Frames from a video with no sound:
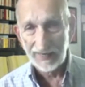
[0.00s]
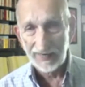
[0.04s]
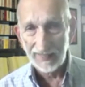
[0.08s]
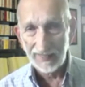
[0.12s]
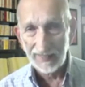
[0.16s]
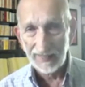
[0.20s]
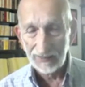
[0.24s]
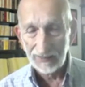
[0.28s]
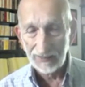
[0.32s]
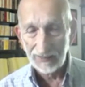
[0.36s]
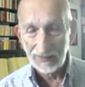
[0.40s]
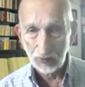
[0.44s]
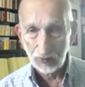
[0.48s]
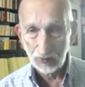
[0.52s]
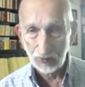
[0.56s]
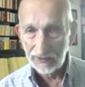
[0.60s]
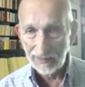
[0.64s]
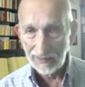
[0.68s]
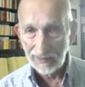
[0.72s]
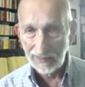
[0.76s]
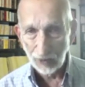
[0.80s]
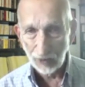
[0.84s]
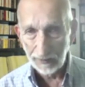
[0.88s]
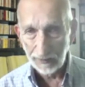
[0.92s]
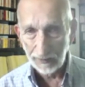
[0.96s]
caduti
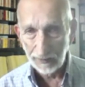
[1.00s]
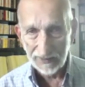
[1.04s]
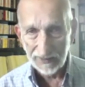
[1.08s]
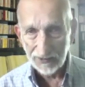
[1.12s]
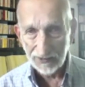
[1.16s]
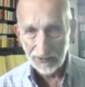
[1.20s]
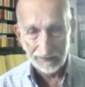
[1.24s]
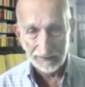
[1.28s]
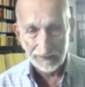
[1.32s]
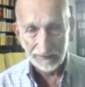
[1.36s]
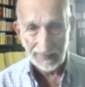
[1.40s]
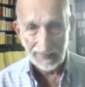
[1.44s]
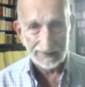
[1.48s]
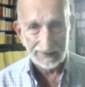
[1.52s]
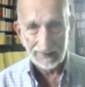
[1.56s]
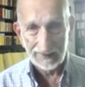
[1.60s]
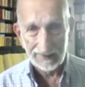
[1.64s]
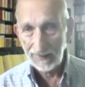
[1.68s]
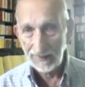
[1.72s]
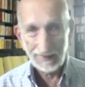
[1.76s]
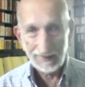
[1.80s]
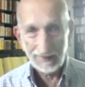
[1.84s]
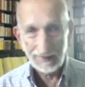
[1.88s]
nell'orbita sovietica.